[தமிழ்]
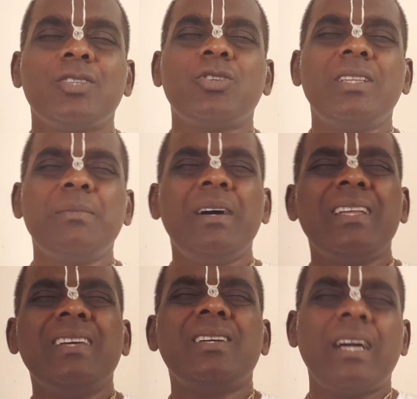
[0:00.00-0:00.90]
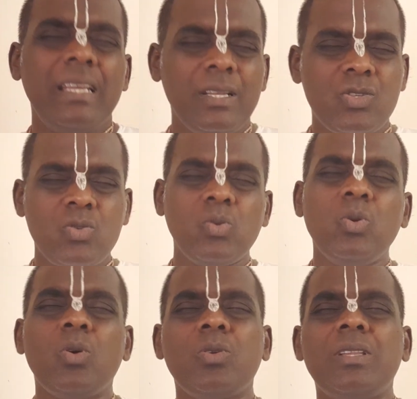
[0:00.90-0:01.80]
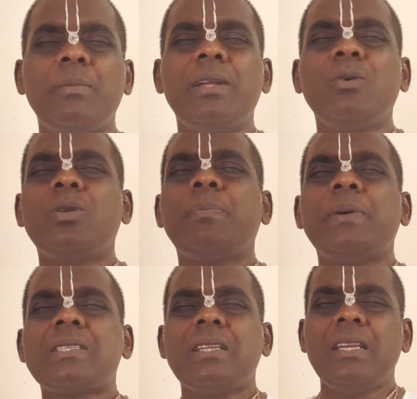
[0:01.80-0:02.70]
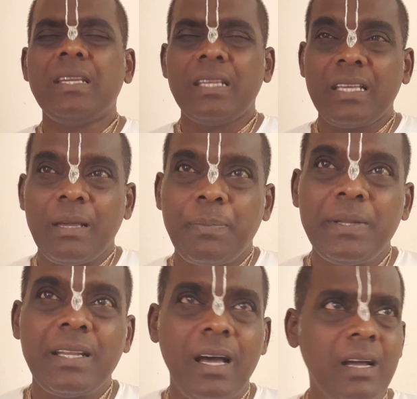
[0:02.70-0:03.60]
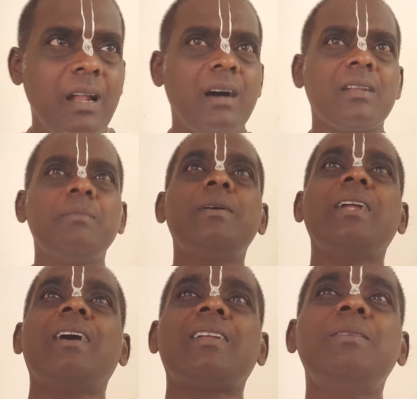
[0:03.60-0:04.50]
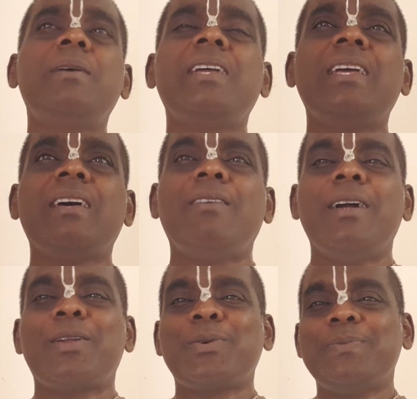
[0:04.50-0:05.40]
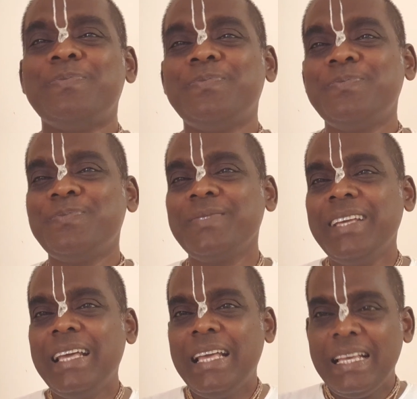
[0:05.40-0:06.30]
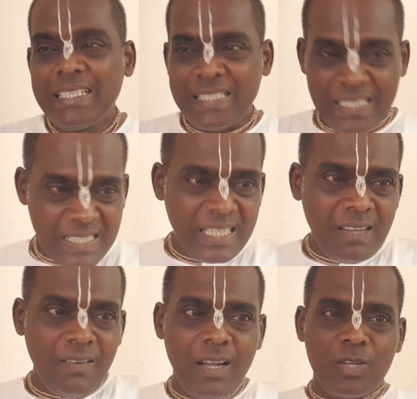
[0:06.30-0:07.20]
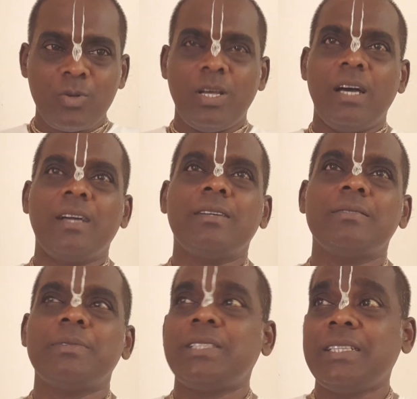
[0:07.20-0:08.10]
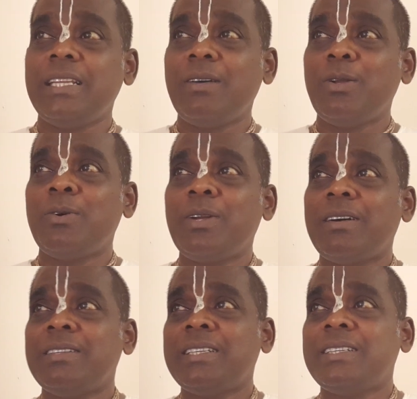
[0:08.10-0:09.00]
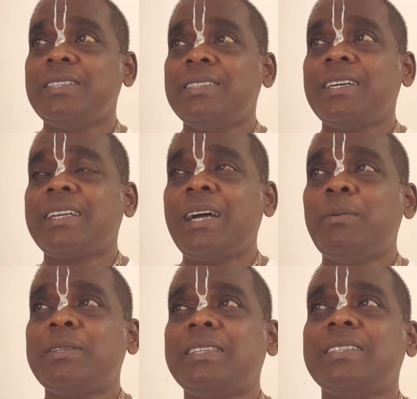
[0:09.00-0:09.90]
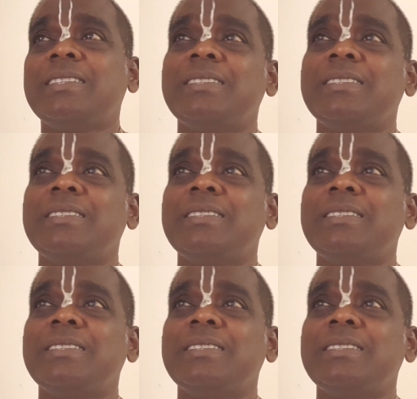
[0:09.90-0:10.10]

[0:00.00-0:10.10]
ஸோ இந்த மாதிரி கையில் சூளம் இந்த மாதிரி ஒரு பர்சனாலிட்டிக்கு எப்படி நாங்கள் அரண்மனை அரண்மனையில் வாழ்கிறோம் சிட்டியில் வாழ்றோம் நாங்கள் இப்போ சிட்டியில் உள்ளவங்கள வந்து இந்த கிராமத்து